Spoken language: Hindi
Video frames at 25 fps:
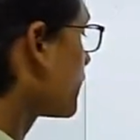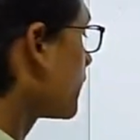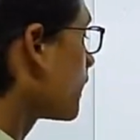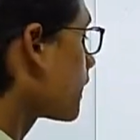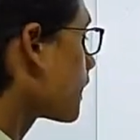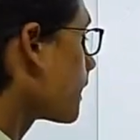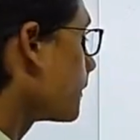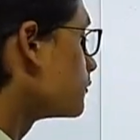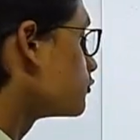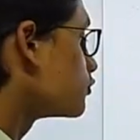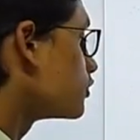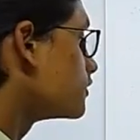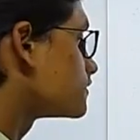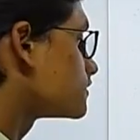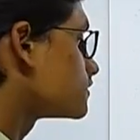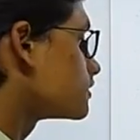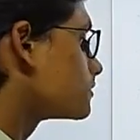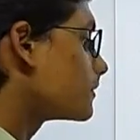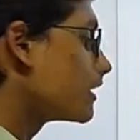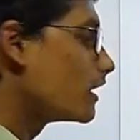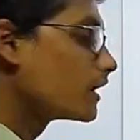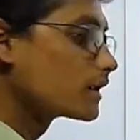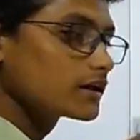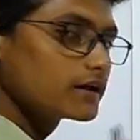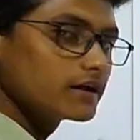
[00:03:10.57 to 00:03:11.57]
टेक का जो
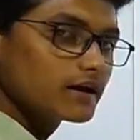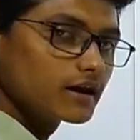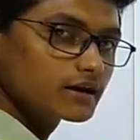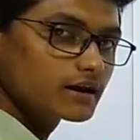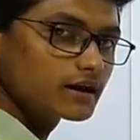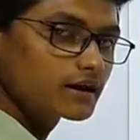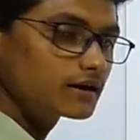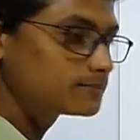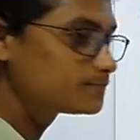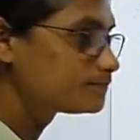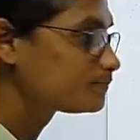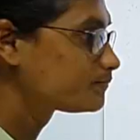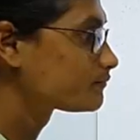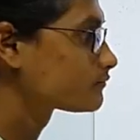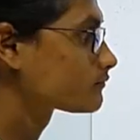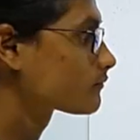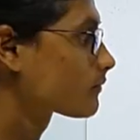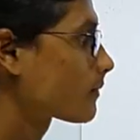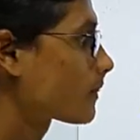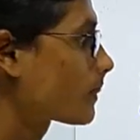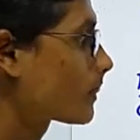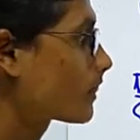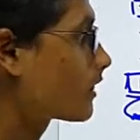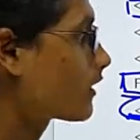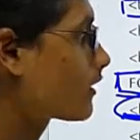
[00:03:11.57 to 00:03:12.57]
इस्तेमाल किया था
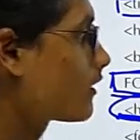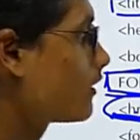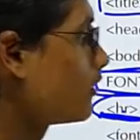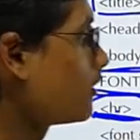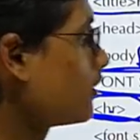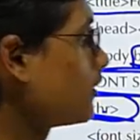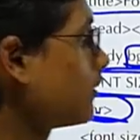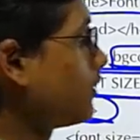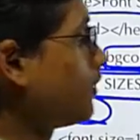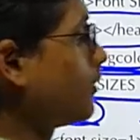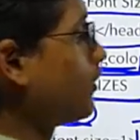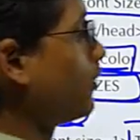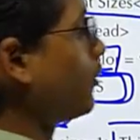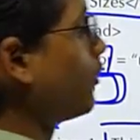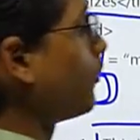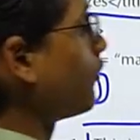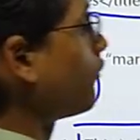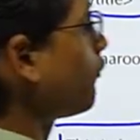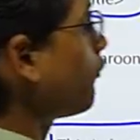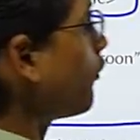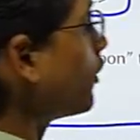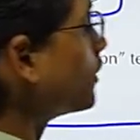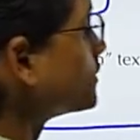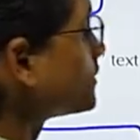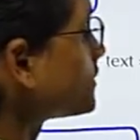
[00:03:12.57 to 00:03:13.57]

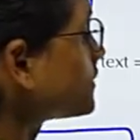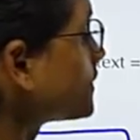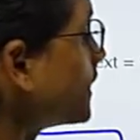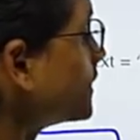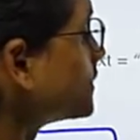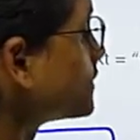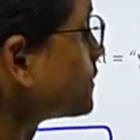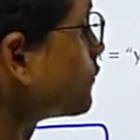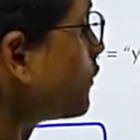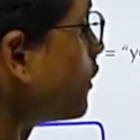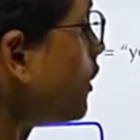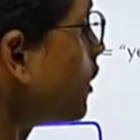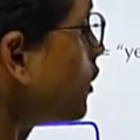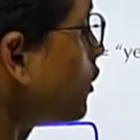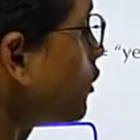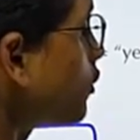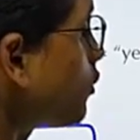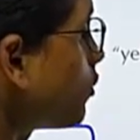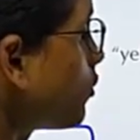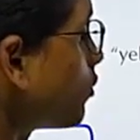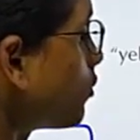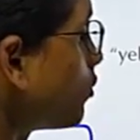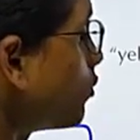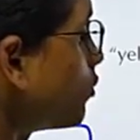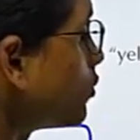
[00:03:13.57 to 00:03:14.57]
फोन साइज़ वन
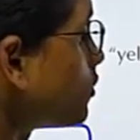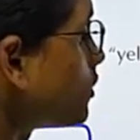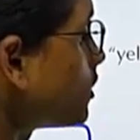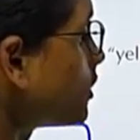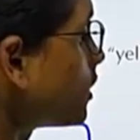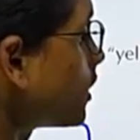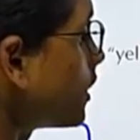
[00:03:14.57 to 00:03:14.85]
टू